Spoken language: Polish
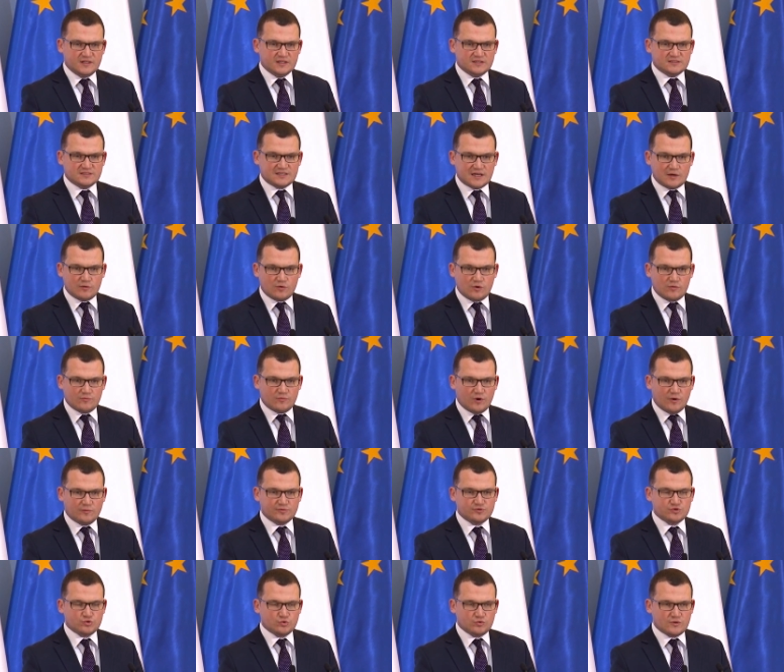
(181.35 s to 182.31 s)
całą
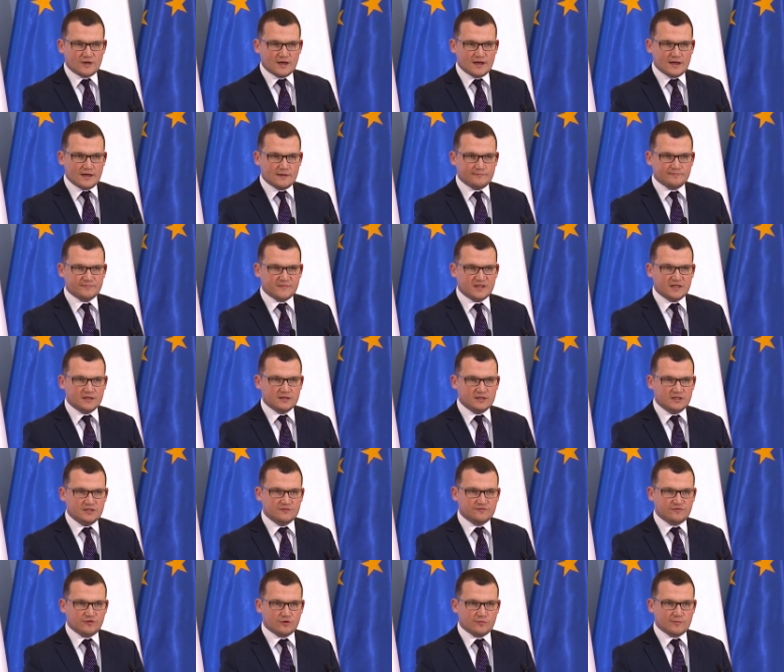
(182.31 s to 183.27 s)
obsługę e,
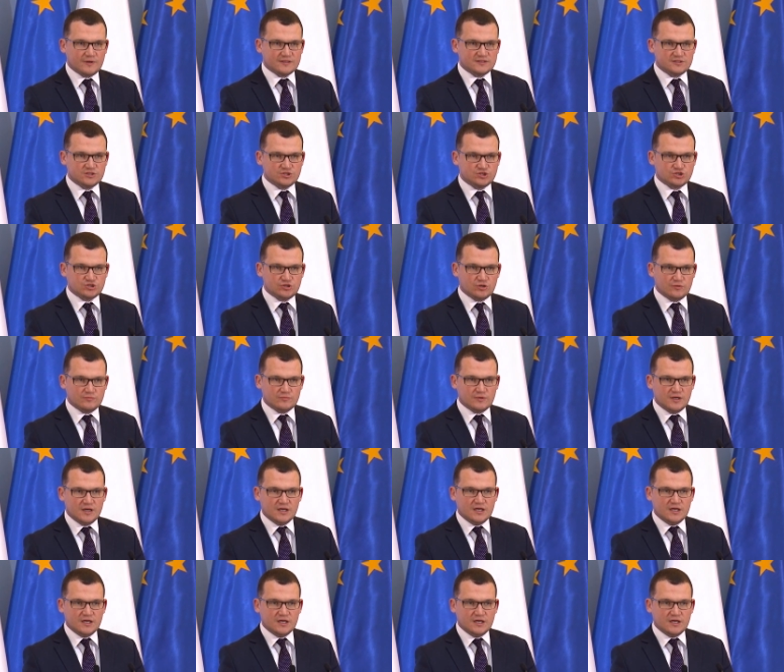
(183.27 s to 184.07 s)
informatyczną.